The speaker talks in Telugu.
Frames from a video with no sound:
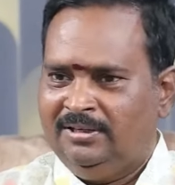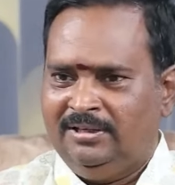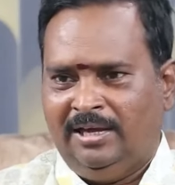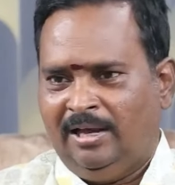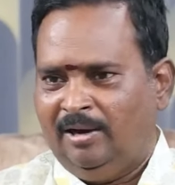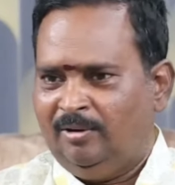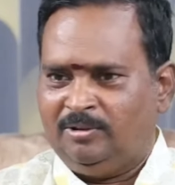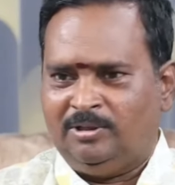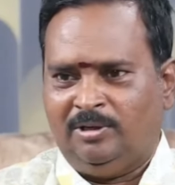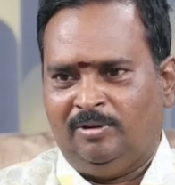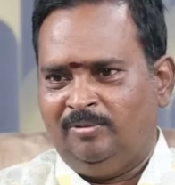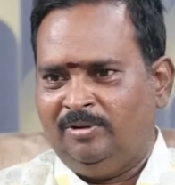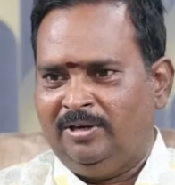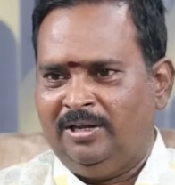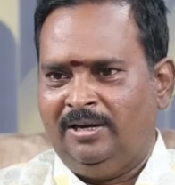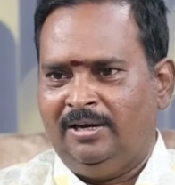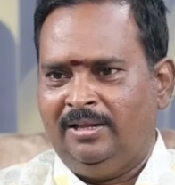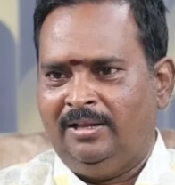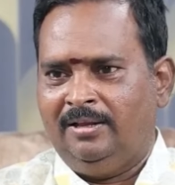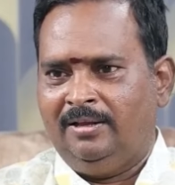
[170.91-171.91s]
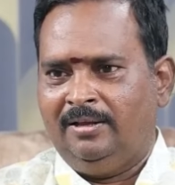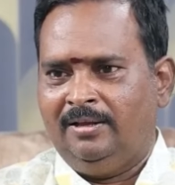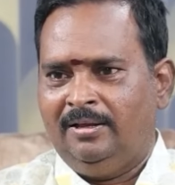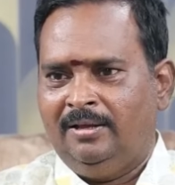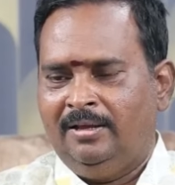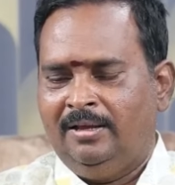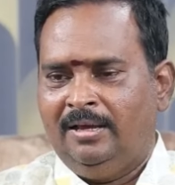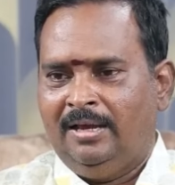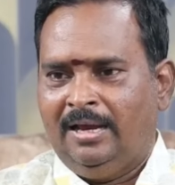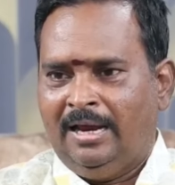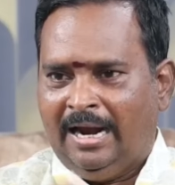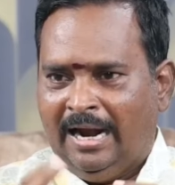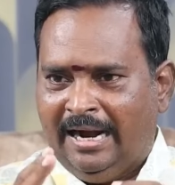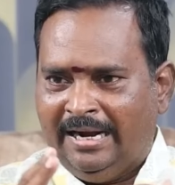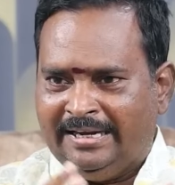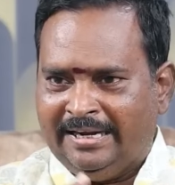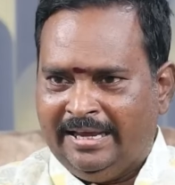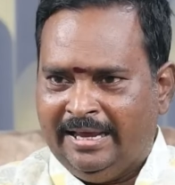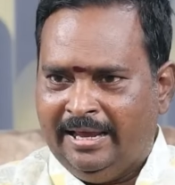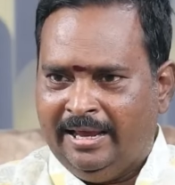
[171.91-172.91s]
ఈ ఆలోచనలు ఉన్నాయా లేదా
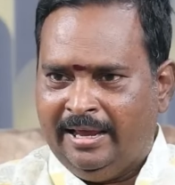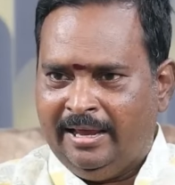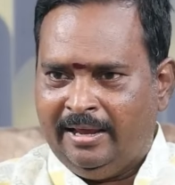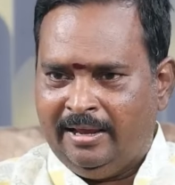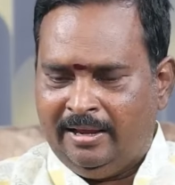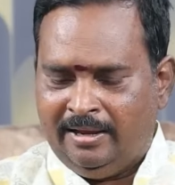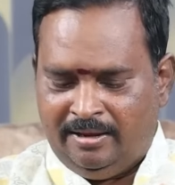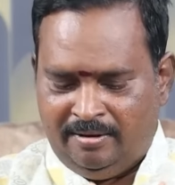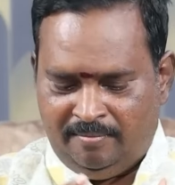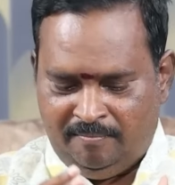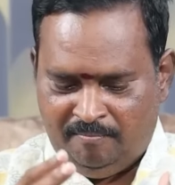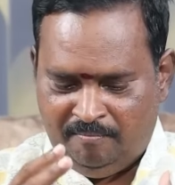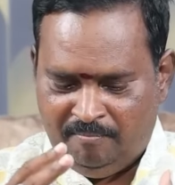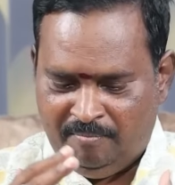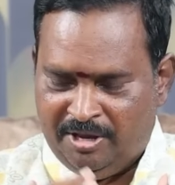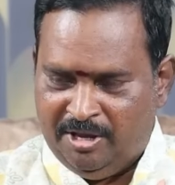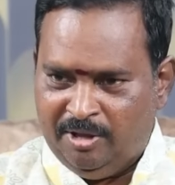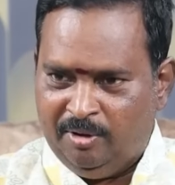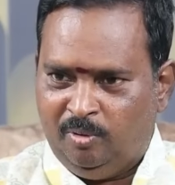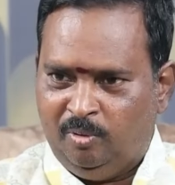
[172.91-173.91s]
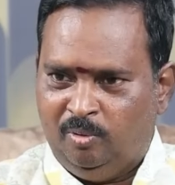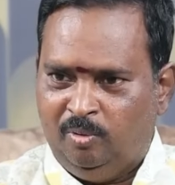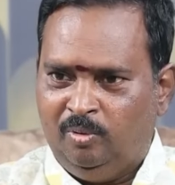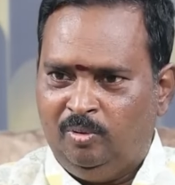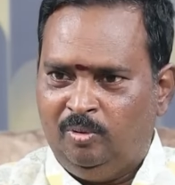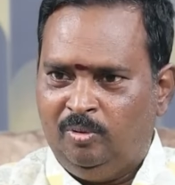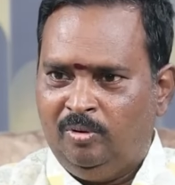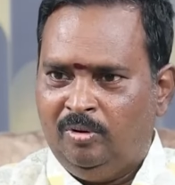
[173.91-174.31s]
అంటే మీరు